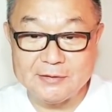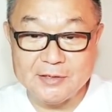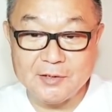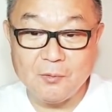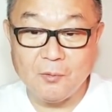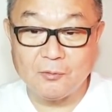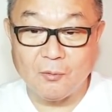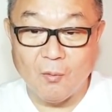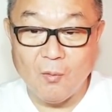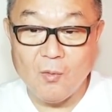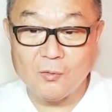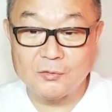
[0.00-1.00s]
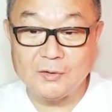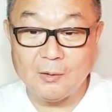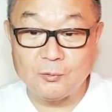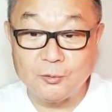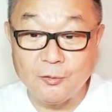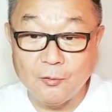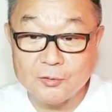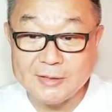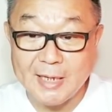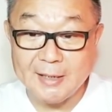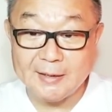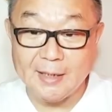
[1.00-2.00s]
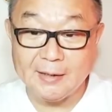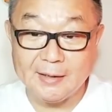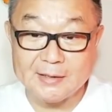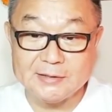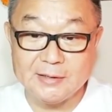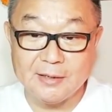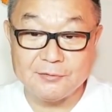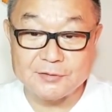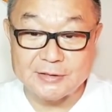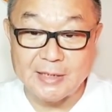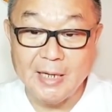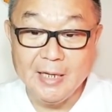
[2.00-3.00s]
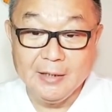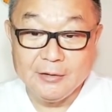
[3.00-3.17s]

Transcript: 事業の多くが不良債権化してるし、